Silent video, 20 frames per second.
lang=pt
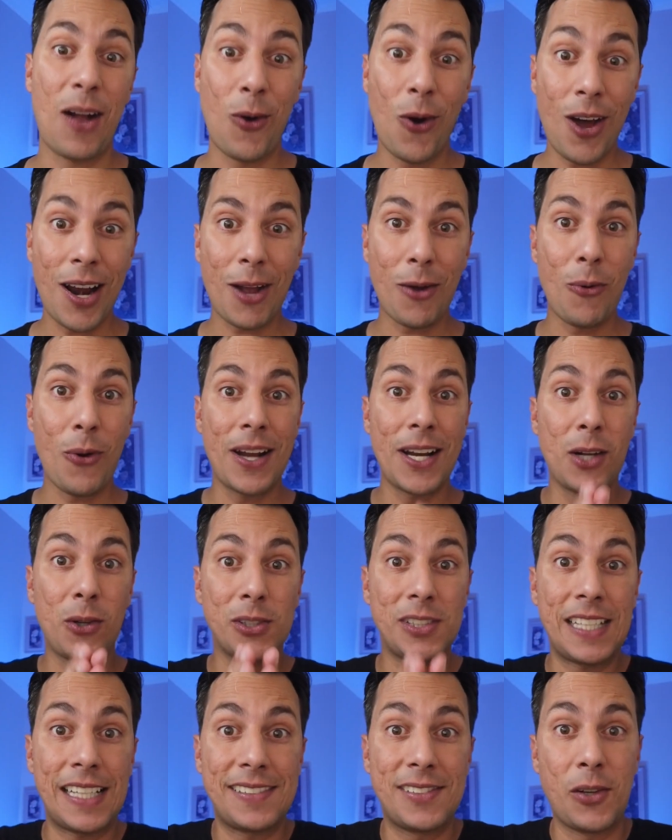agora com a
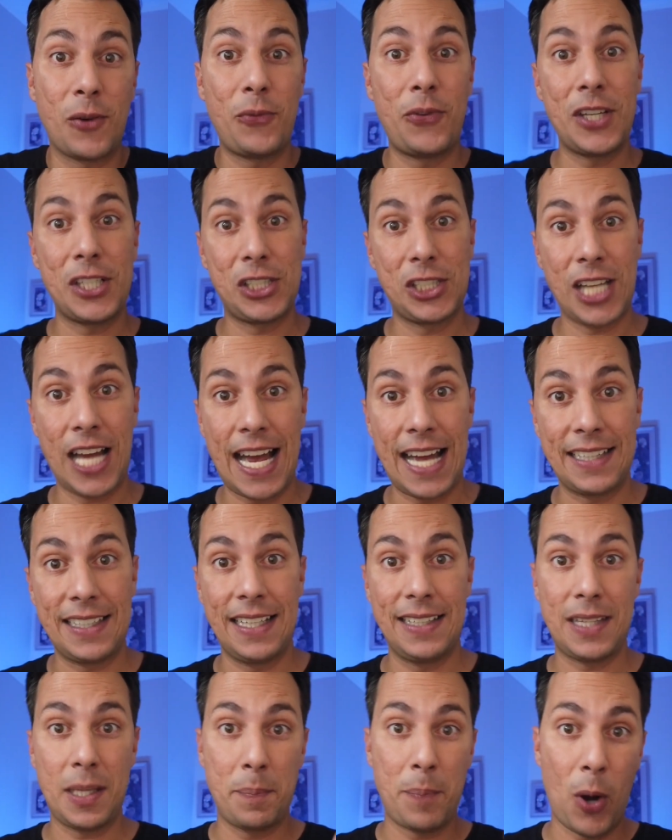negociação
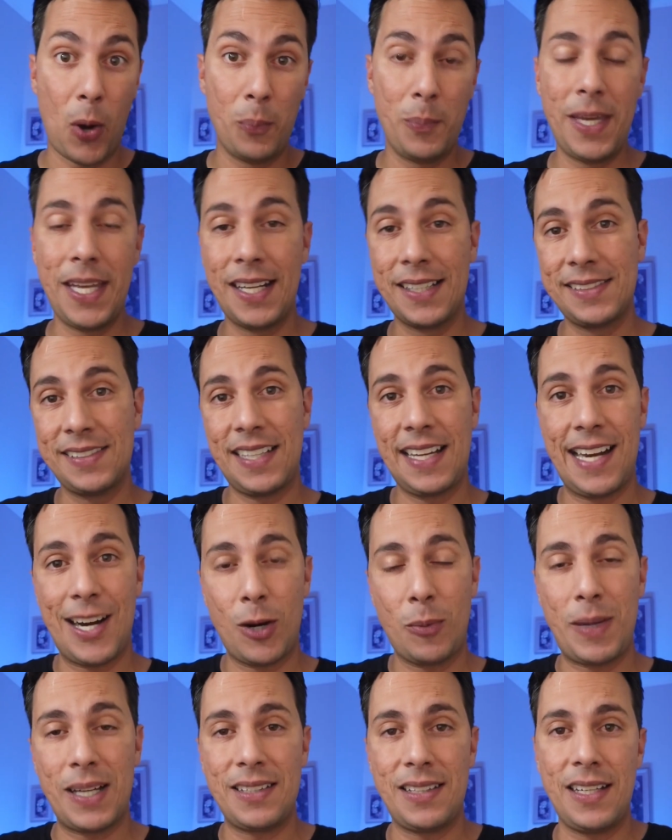fechada entre Palmeiras e
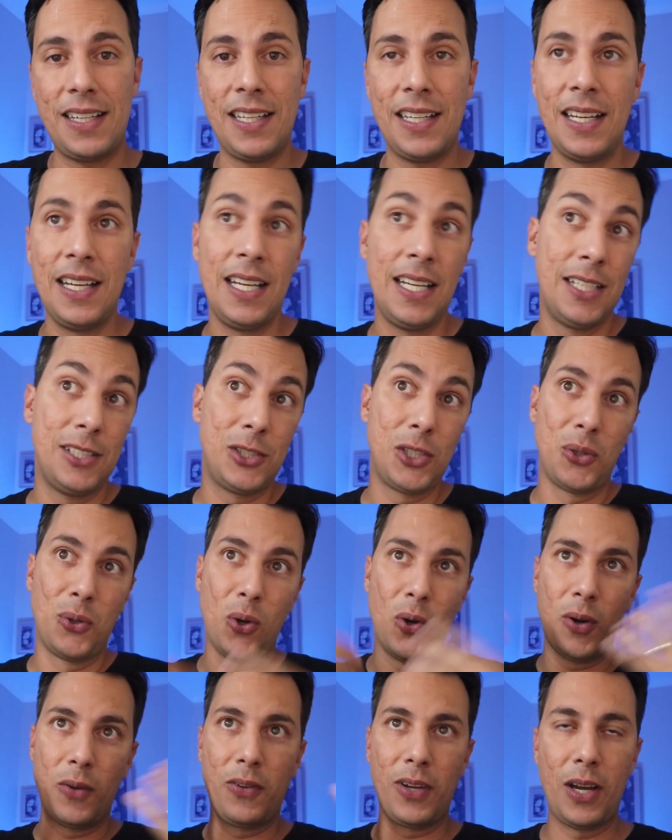Real Madrid, de
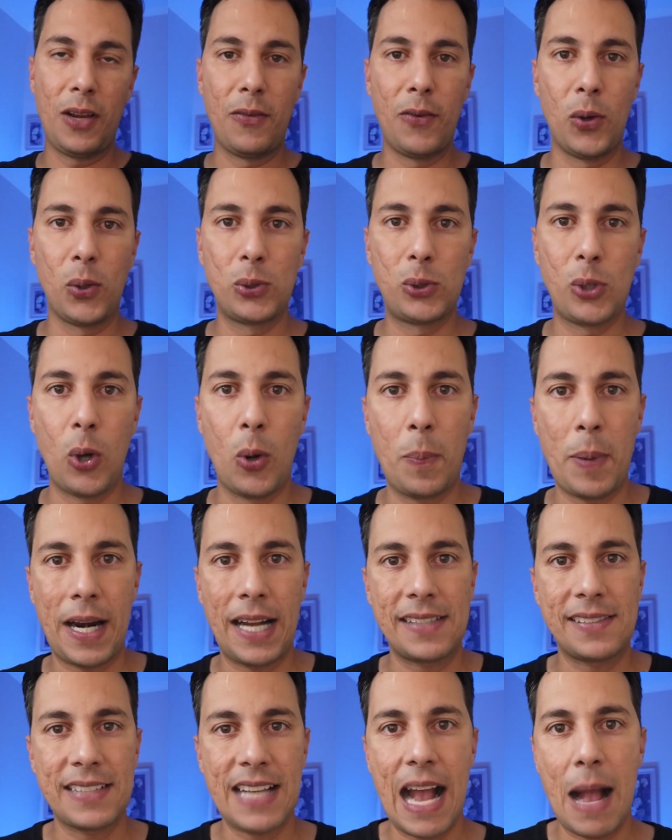novo ele voltou
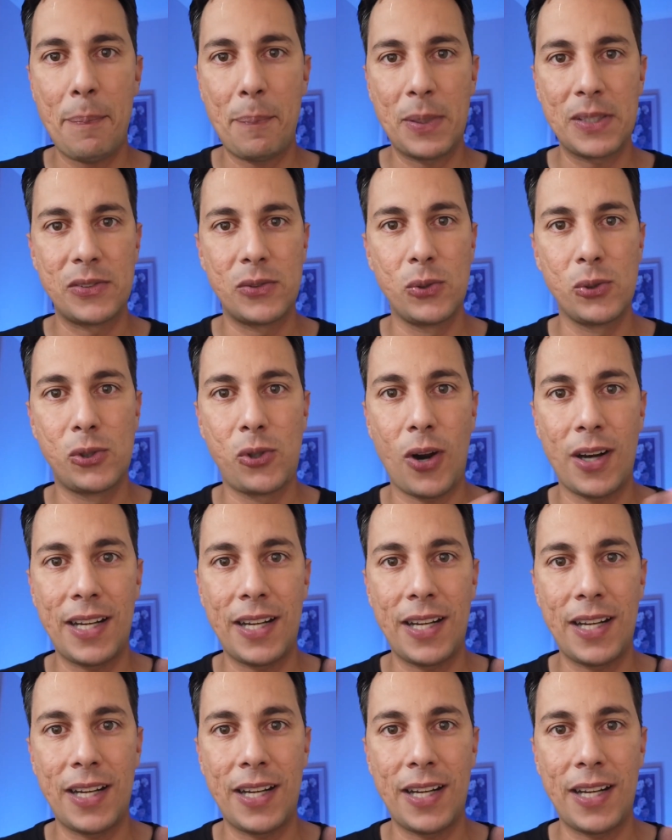para as capas dos